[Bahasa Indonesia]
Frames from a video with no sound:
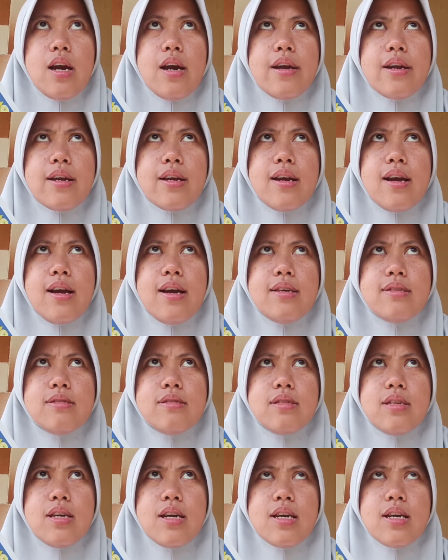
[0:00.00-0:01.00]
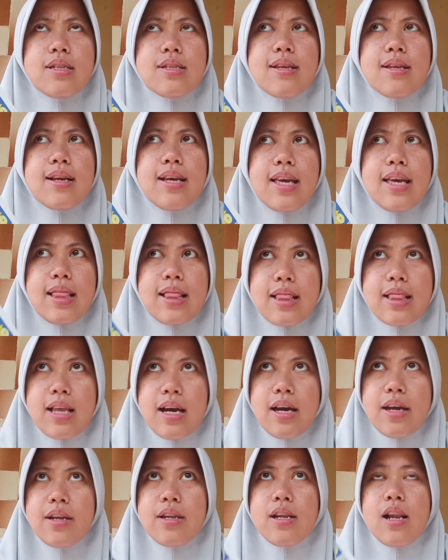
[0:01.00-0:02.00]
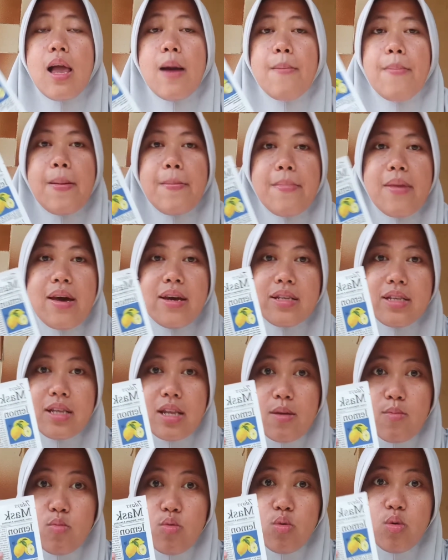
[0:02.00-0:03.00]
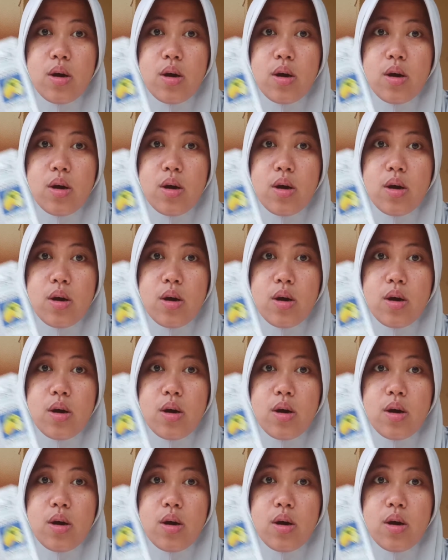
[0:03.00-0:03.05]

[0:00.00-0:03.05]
harganya sekitar 18.000